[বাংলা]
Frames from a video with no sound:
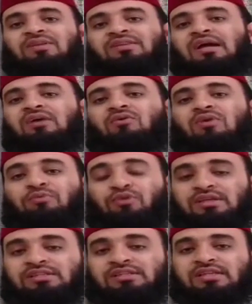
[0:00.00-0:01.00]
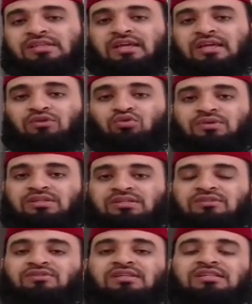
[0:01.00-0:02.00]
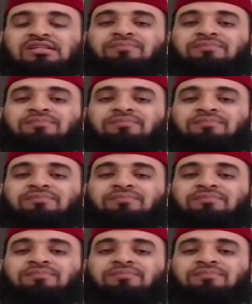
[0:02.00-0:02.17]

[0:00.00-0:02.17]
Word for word: তাকো তাকুয়া পরহেজগারি কমে যাচ্ছে রাসুসা ইসলাম